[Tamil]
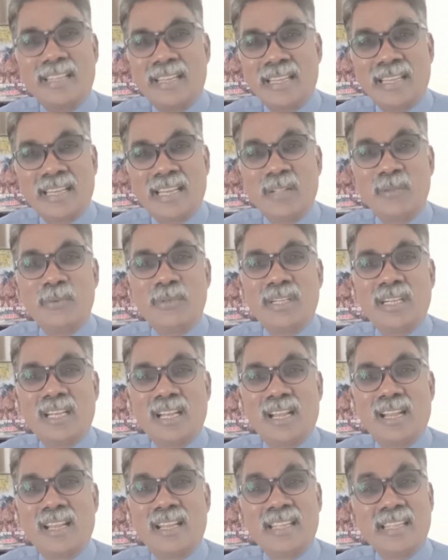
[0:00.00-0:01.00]
என்
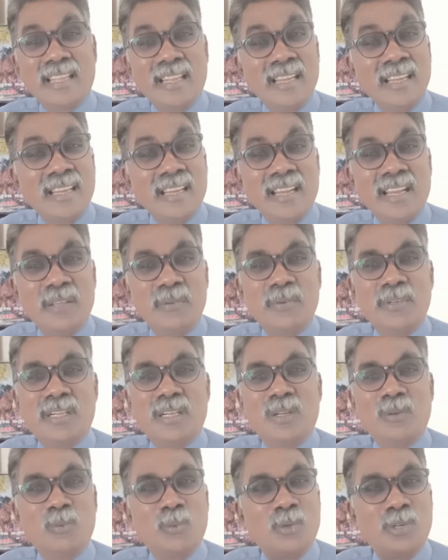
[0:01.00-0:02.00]
நினைவுகள் அல்ல என்
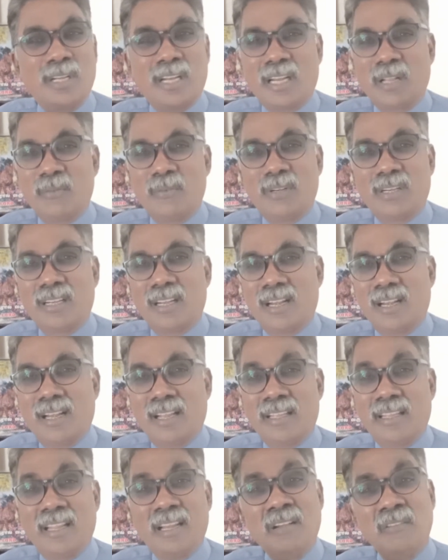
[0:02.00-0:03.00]
நினைவுகள் உன் நினைவுகள்
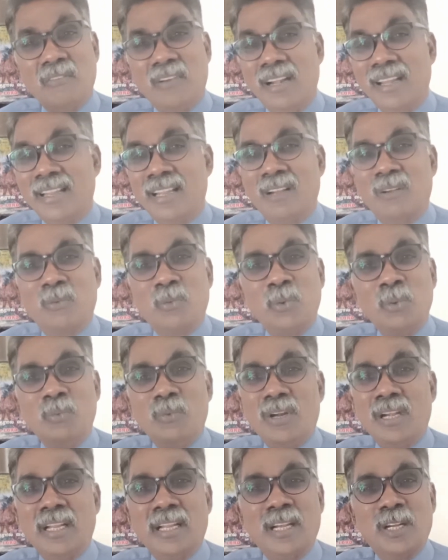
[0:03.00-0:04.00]
அல்ல என் வழிகள் உன்
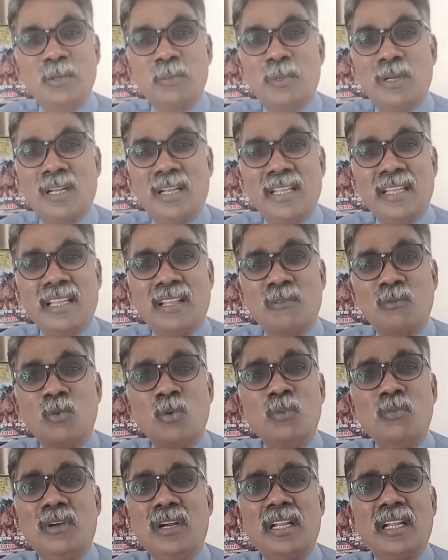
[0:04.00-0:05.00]
வழிகளும் அல்ல என்
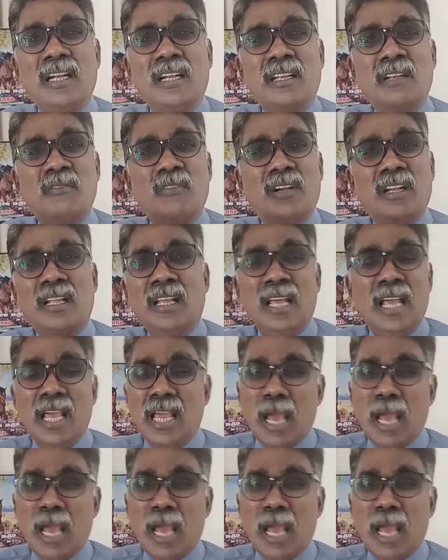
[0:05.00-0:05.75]
உன் வழிகள் என் வழி